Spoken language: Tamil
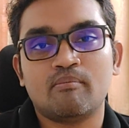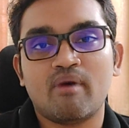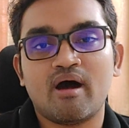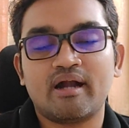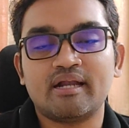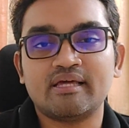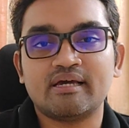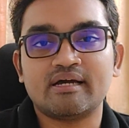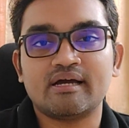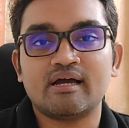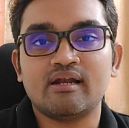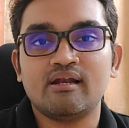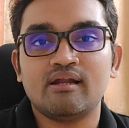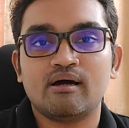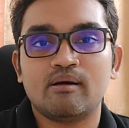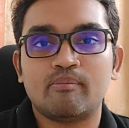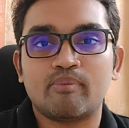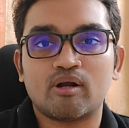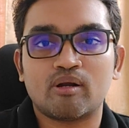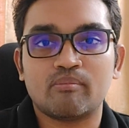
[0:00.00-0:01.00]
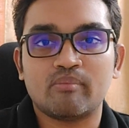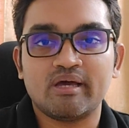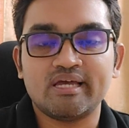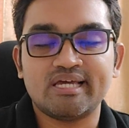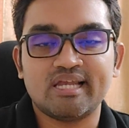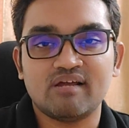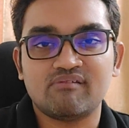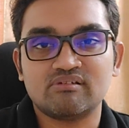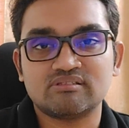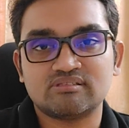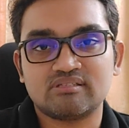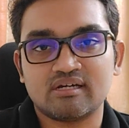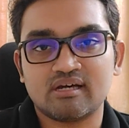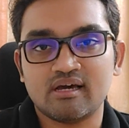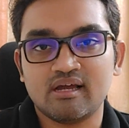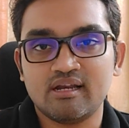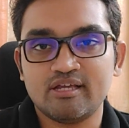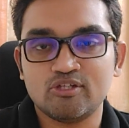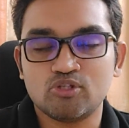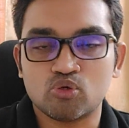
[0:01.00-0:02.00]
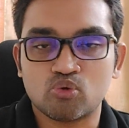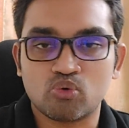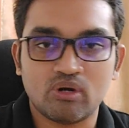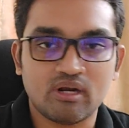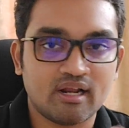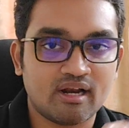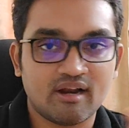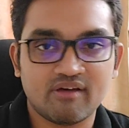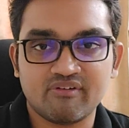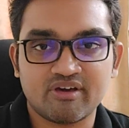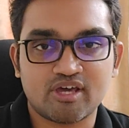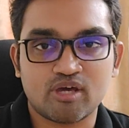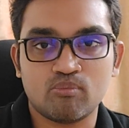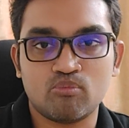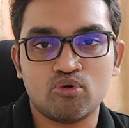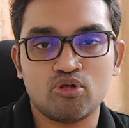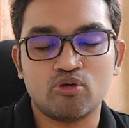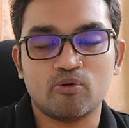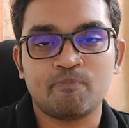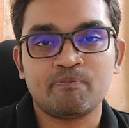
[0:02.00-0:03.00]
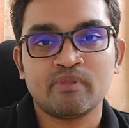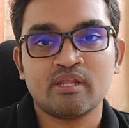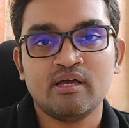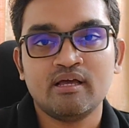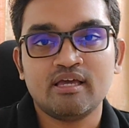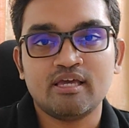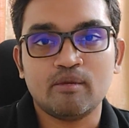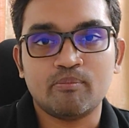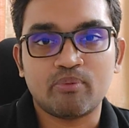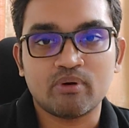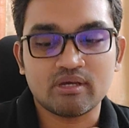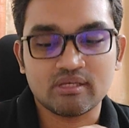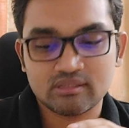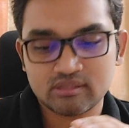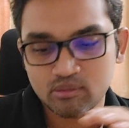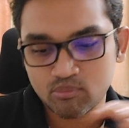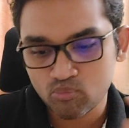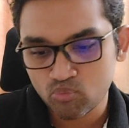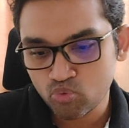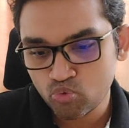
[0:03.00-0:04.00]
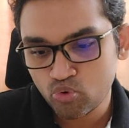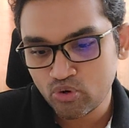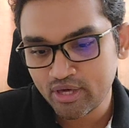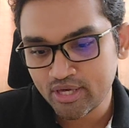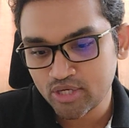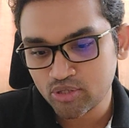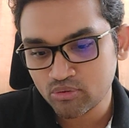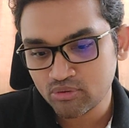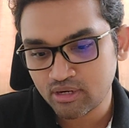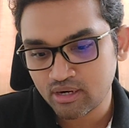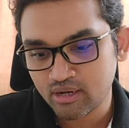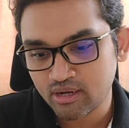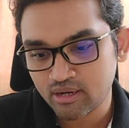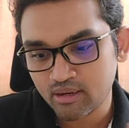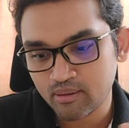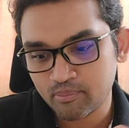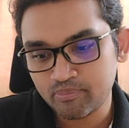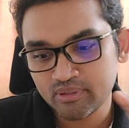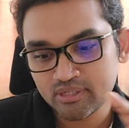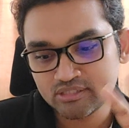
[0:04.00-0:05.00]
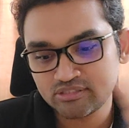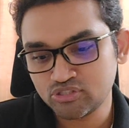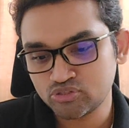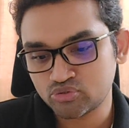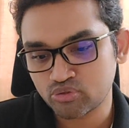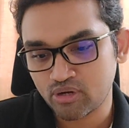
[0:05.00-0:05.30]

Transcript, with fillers: மானியங்கள் அப்புறமா இலவசங்கள் இதுக்குள்ளெல்லாம் வைக்க முடியும் இப்போ இந்த மூணையும் நான் பிரித்து